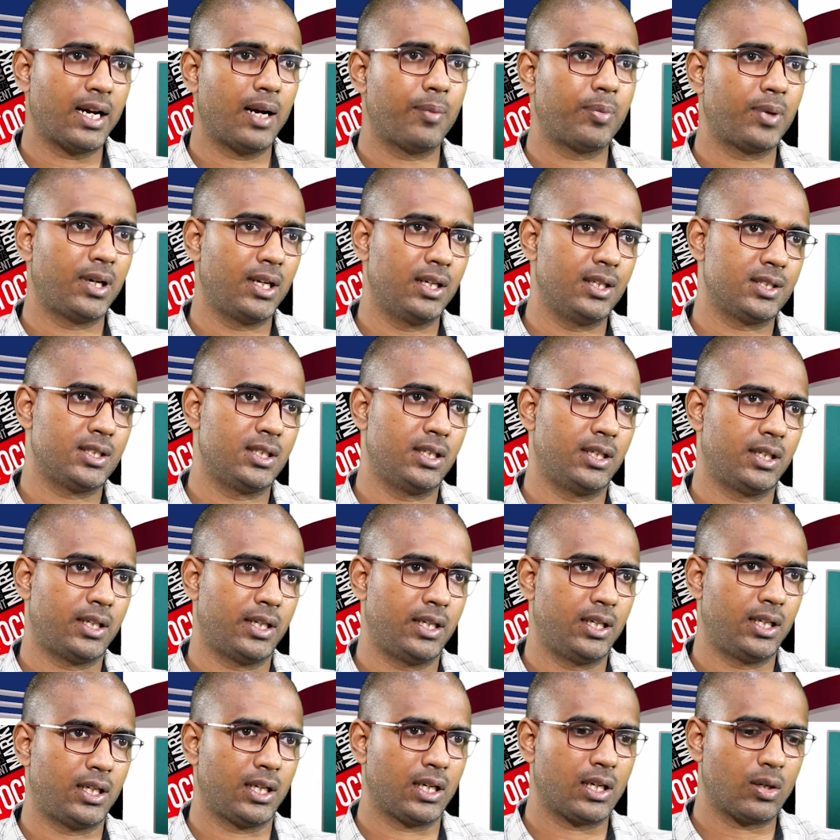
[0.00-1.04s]
క్యాపిటలైజేషన్ అంటే
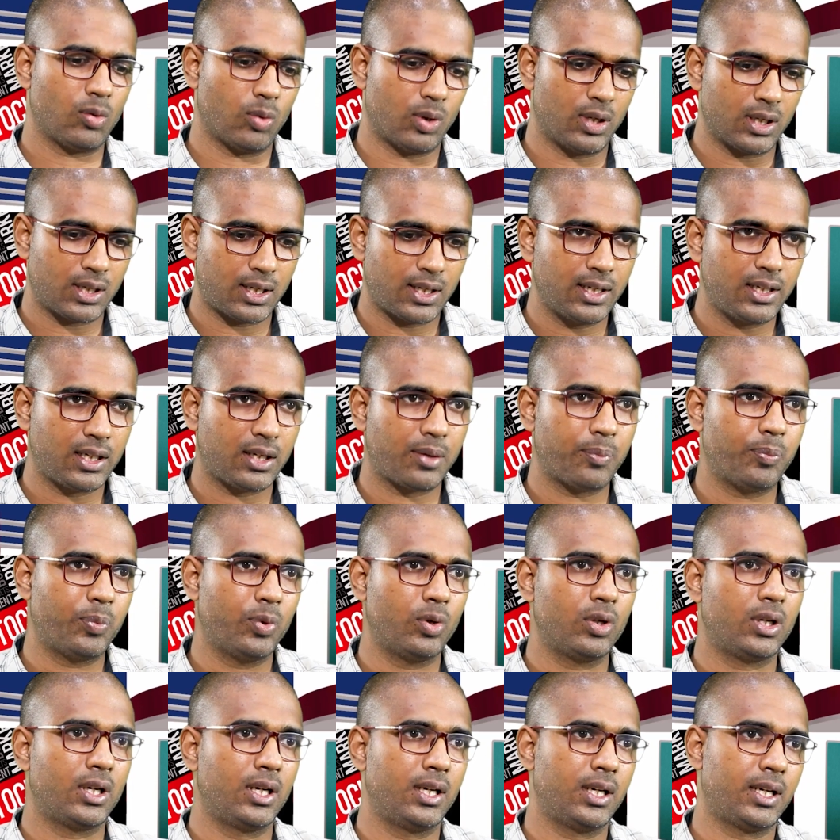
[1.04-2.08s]
ఏంటి క్వార్టర్లీ
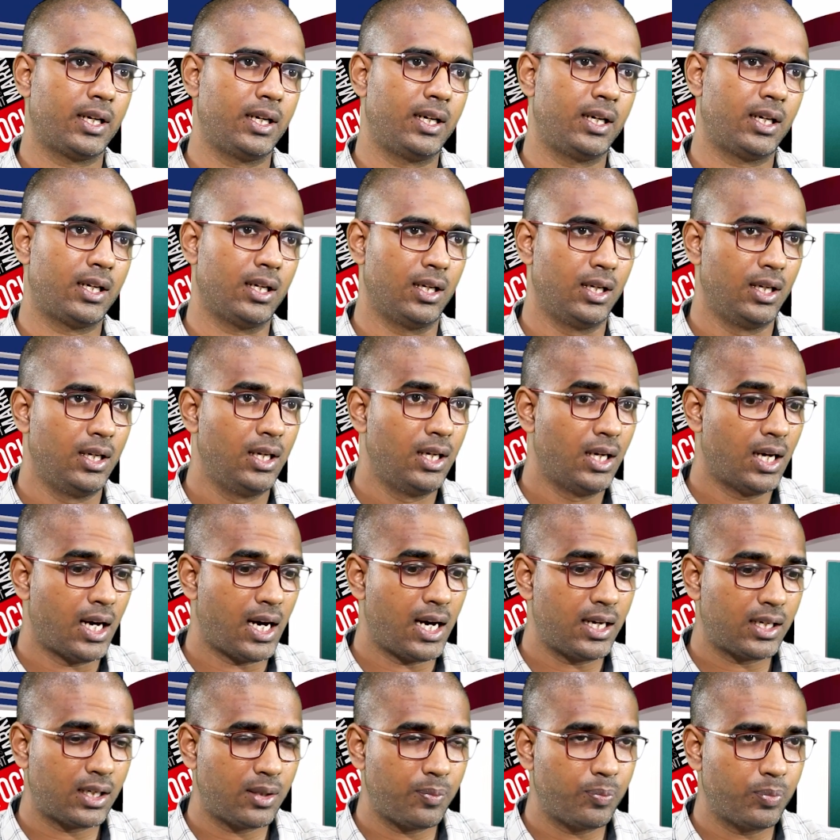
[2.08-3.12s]
రిపోర్ట్ అంటే ఏంటి
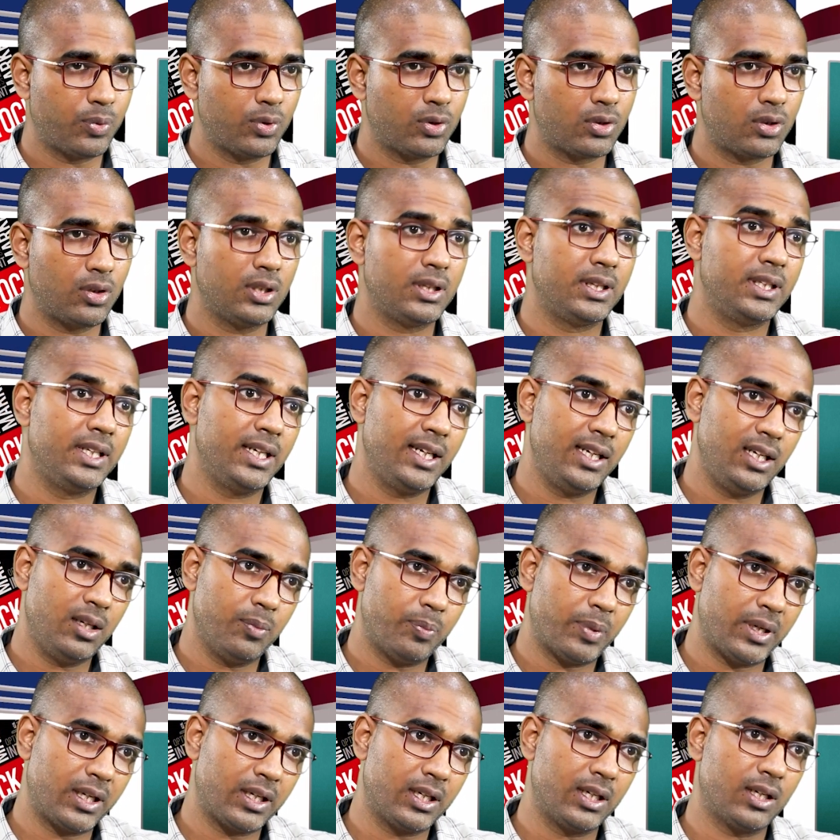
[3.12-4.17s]
ఆ రిపోర్ట్లో దేన్ని
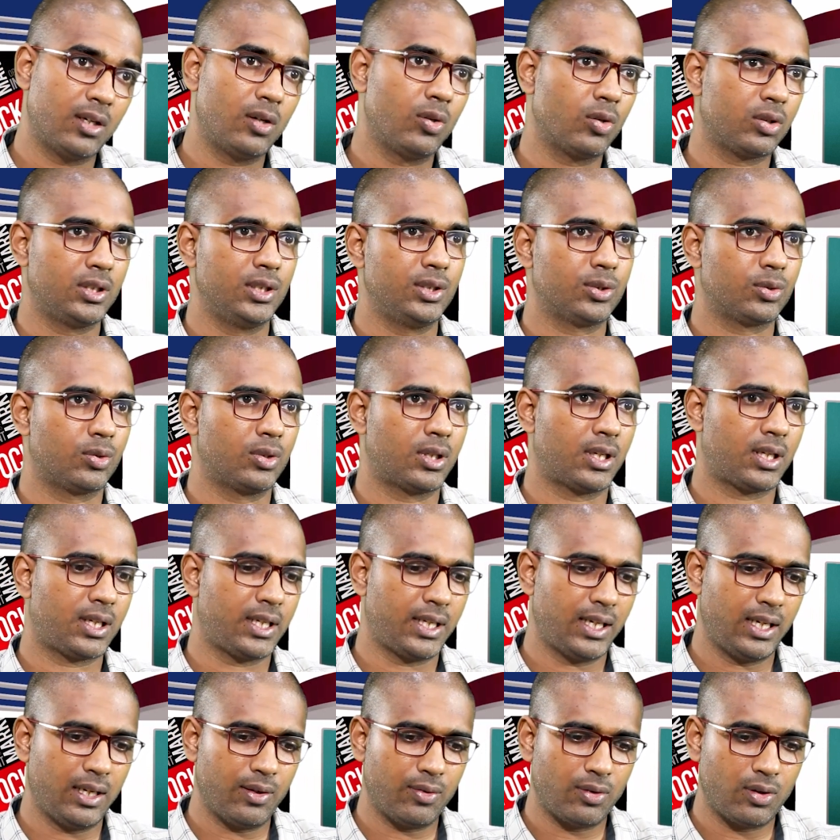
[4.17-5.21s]
పరిగణలోకి తీసుకుంటారు
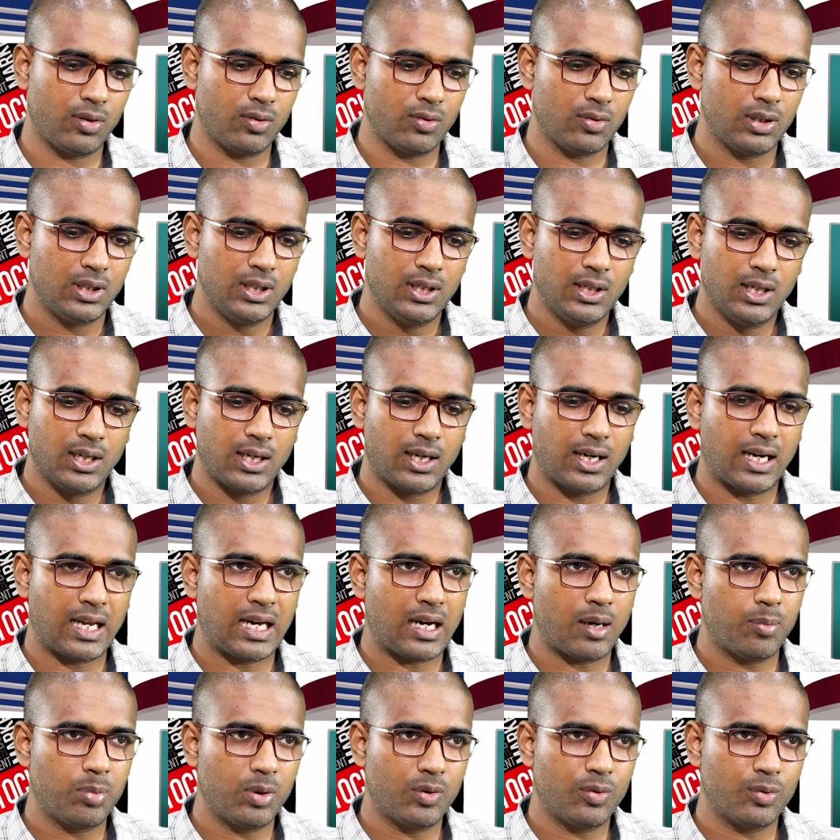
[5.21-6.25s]
కేవలం
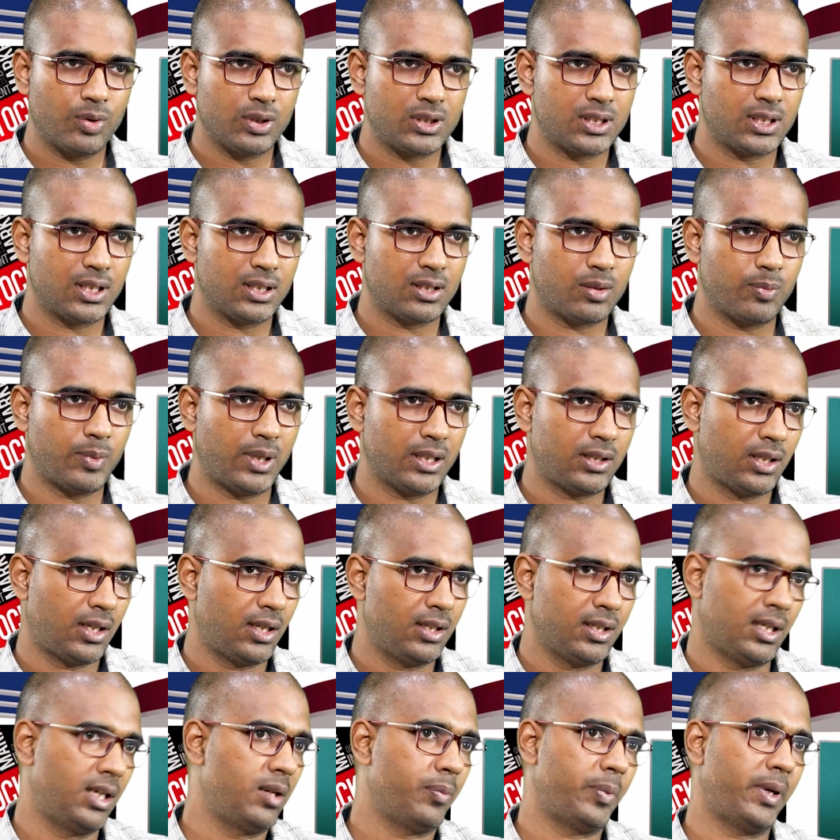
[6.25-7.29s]
లాభం వచ్చినంత
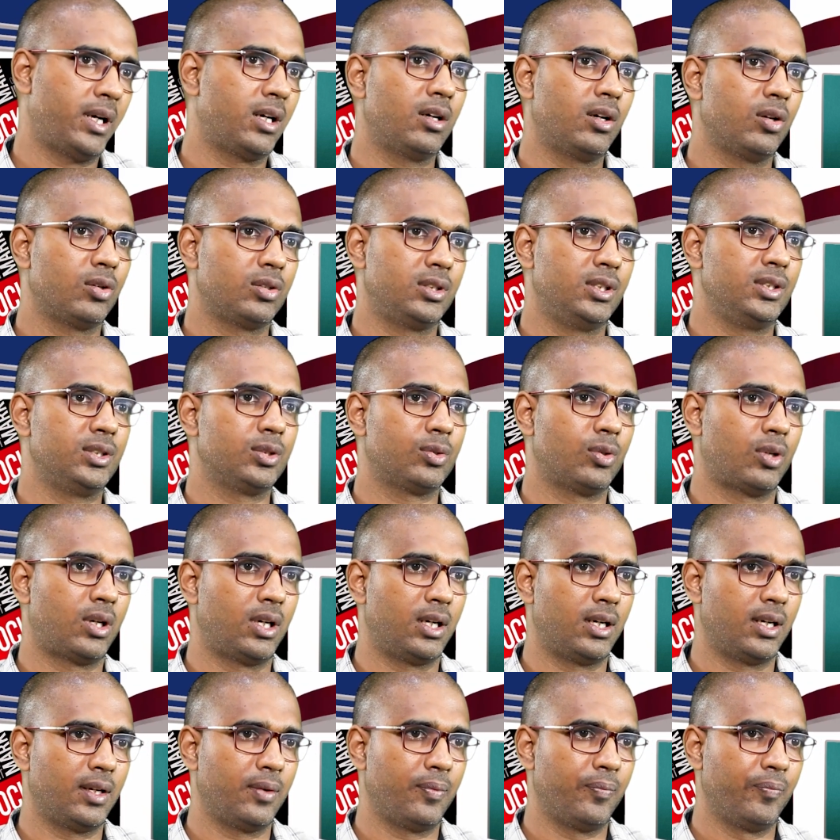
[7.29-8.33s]
మాత్రాన్ని దాన్ని పరిగణలోకి
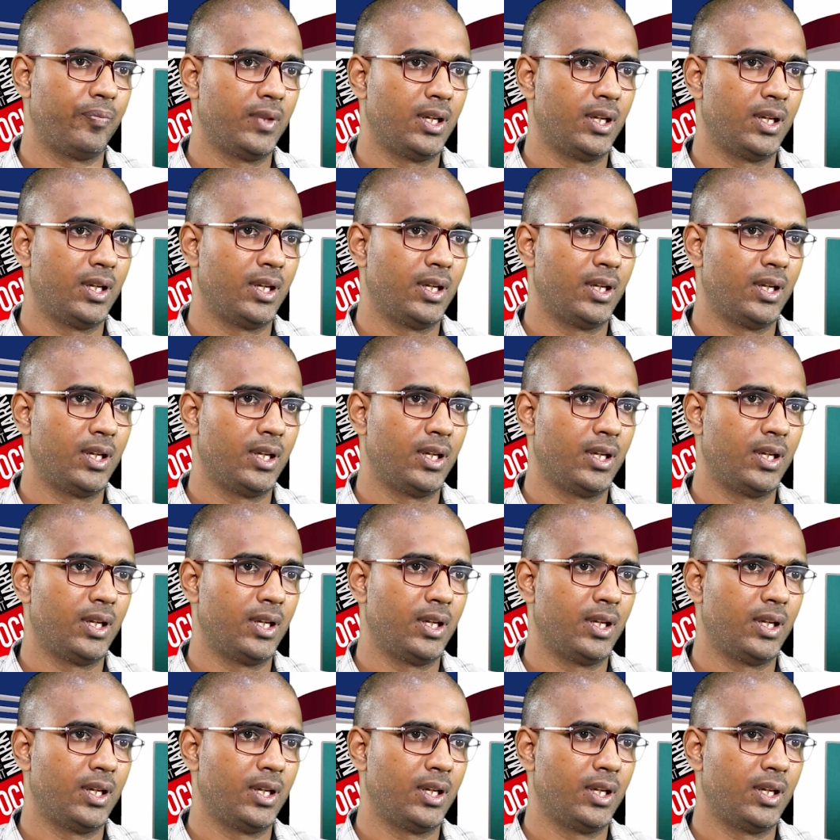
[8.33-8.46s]
తీసుకోరండి